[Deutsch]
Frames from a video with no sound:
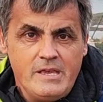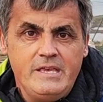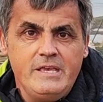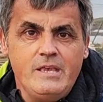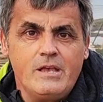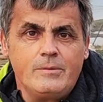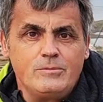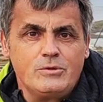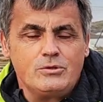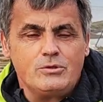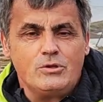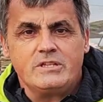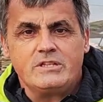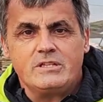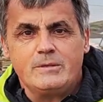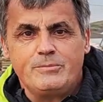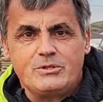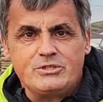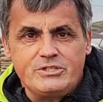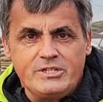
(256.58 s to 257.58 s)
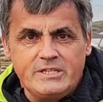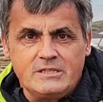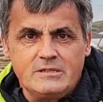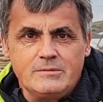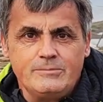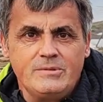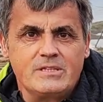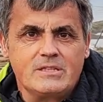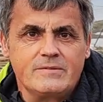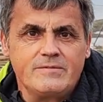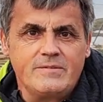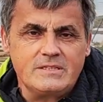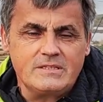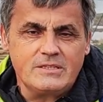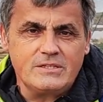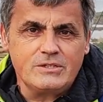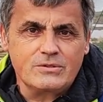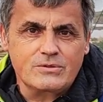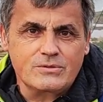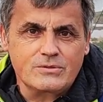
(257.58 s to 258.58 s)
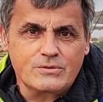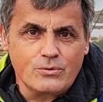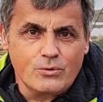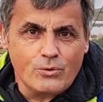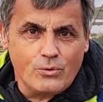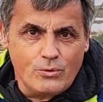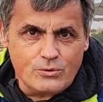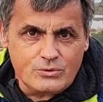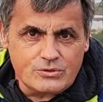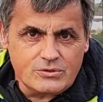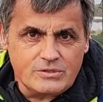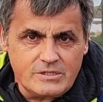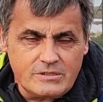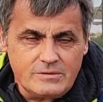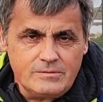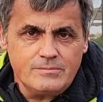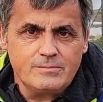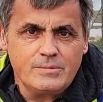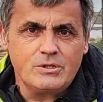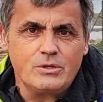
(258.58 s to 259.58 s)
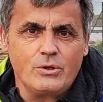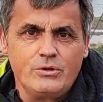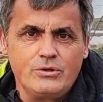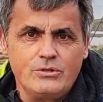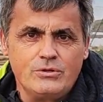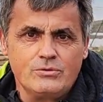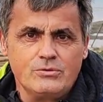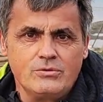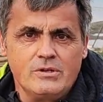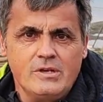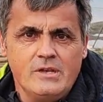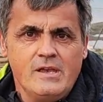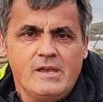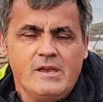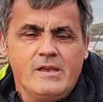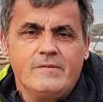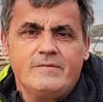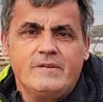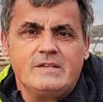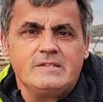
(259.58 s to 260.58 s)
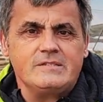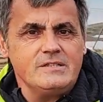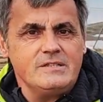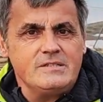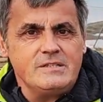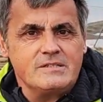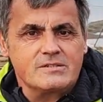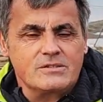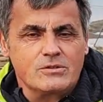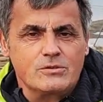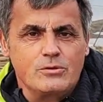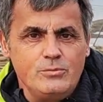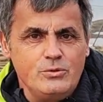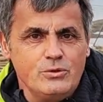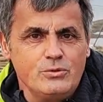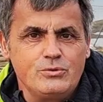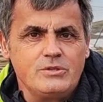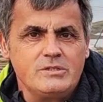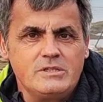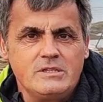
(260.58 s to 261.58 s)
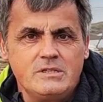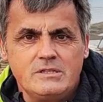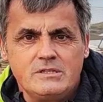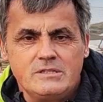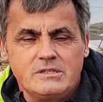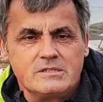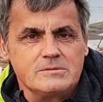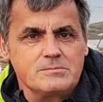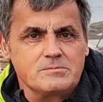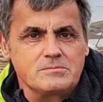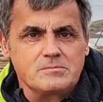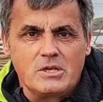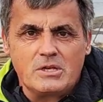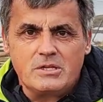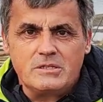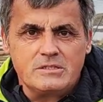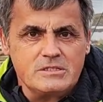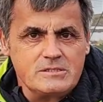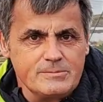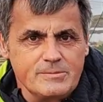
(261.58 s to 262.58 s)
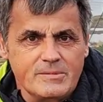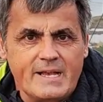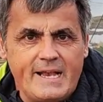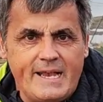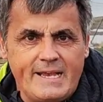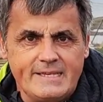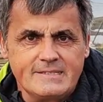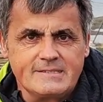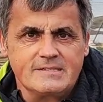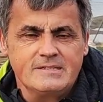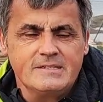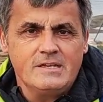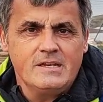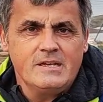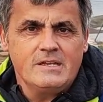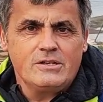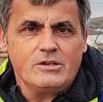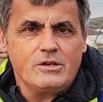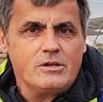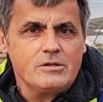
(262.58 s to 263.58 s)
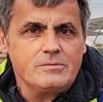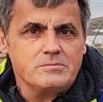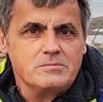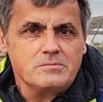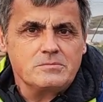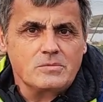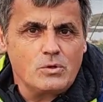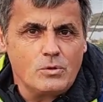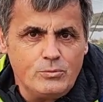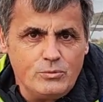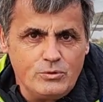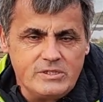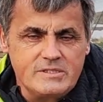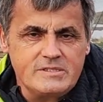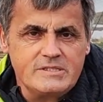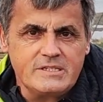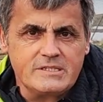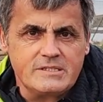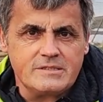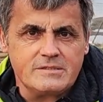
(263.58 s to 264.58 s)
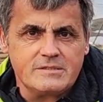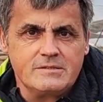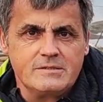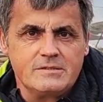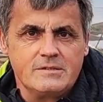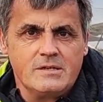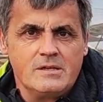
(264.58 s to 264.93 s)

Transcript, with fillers: Hier haben natürlich die bestehenden Mitarbeiter die größte Bedeutung, weil sie in dieser Community, in diesem, ja, in diesem Kreis ja, kommunizieren.